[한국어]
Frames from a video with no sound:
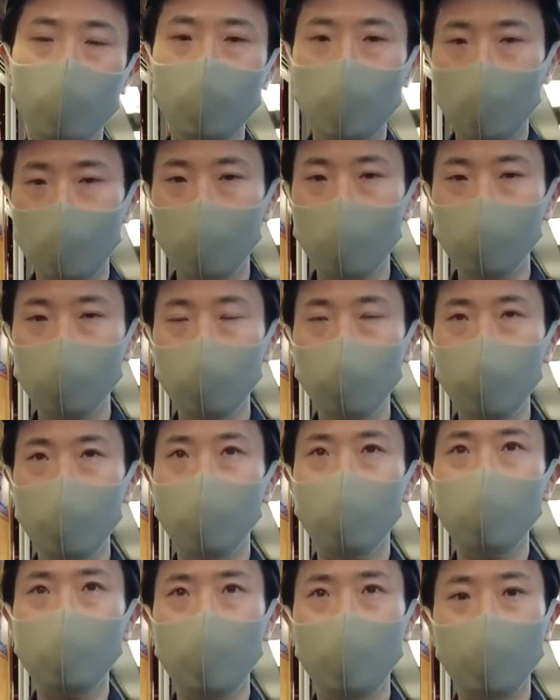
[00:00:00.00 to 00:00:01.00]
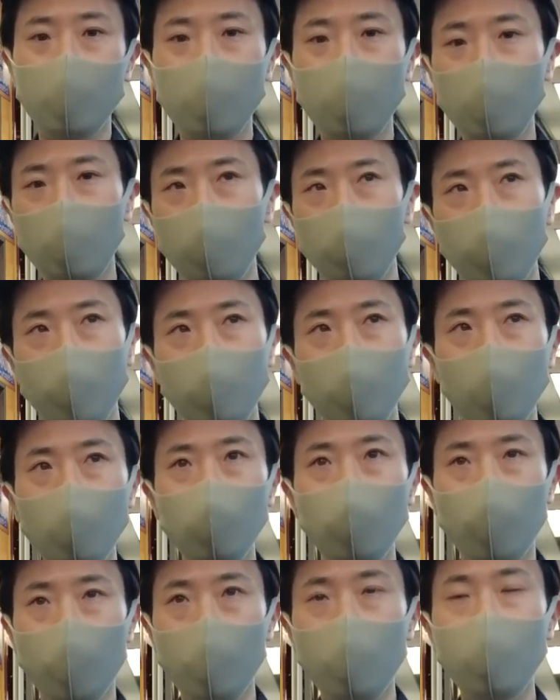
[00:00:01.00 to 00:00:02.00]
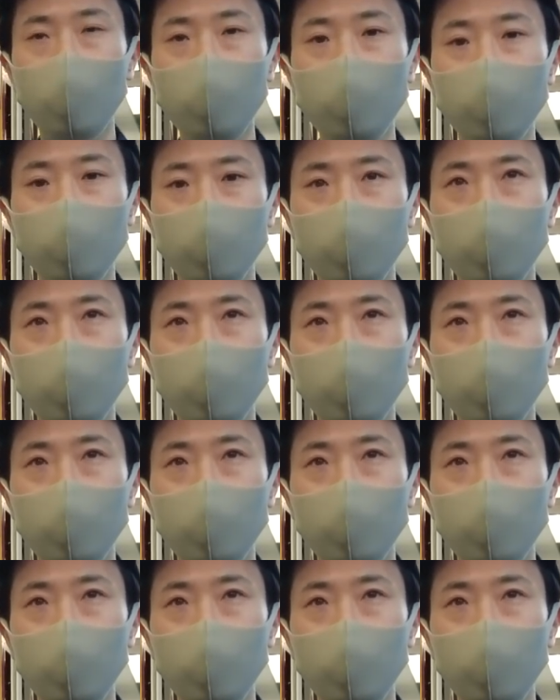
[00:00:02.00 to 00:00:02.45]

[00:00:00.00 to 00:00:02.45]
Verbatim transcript: 나가서 만든 가게가 많다고 해요.